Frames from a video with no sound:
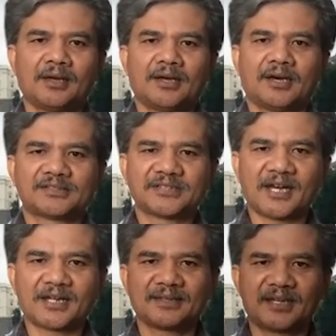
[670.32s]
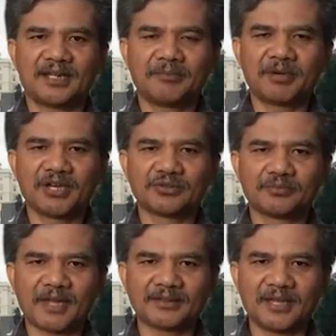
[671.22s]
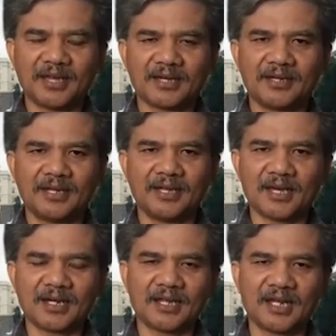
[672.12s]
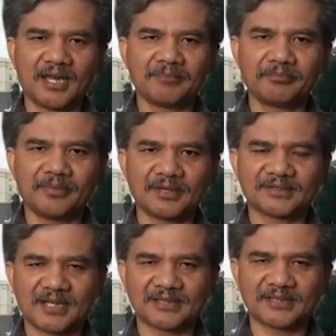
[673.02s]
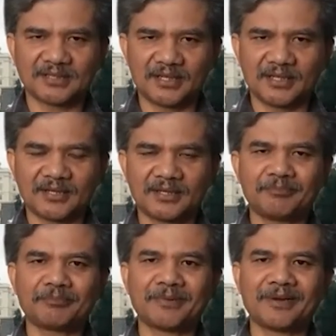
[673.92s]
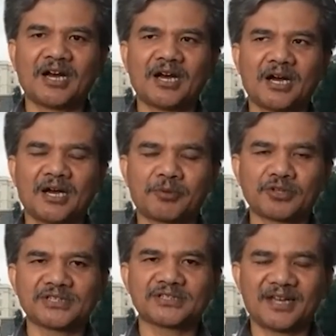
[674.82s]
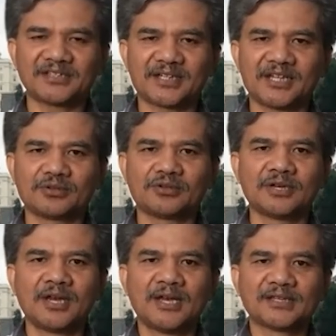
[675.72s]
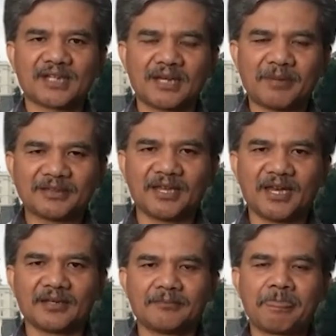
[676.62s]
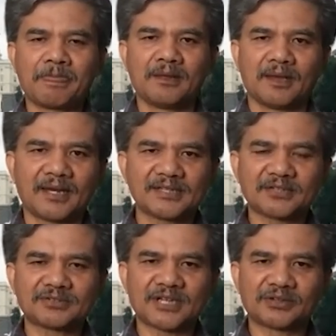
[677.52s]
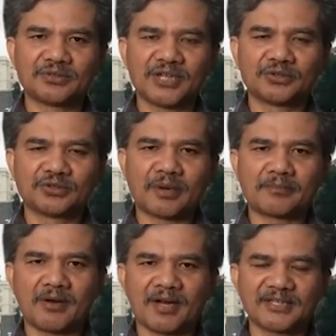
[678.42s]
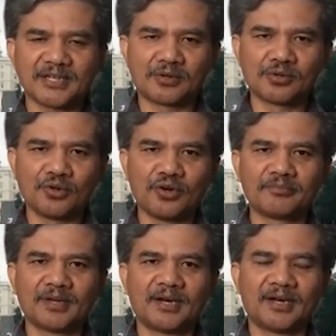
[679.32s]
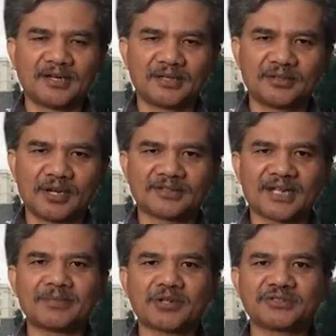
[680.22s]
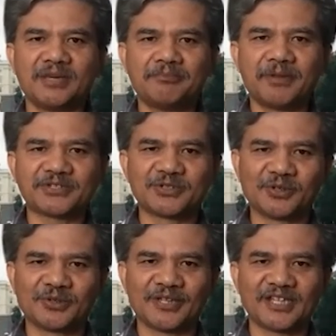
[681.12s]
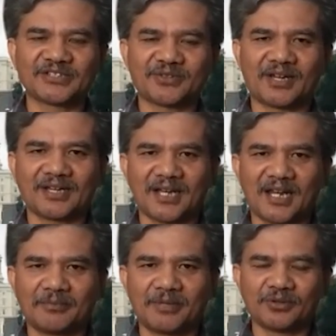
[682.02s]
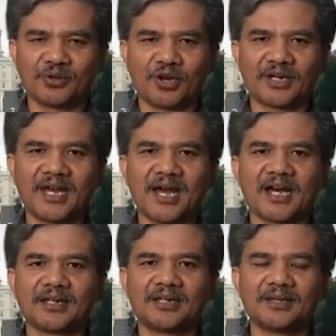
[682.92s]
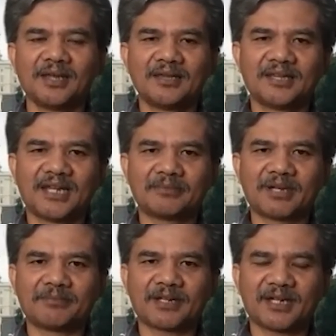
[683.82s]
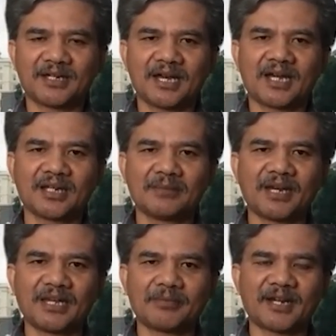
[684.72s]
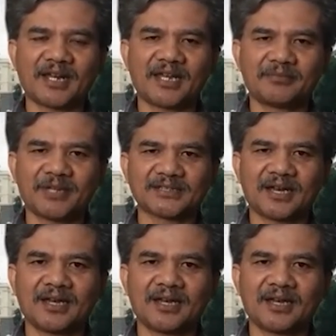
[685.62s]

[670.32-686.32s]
uh, Senat. Jadi begitu pelantikan ini akan dikirim setelah nanti Eh, proses yang di sana itu setelah pelantikan. Karena satu-satunya untuk membawa ke jalur hukum, eh, Donald Trump harus diimpeach dulu. Jadi setelah kalau itu goal dia akan tidak mendapatkan, dia akan kembali kepada rakyat biasa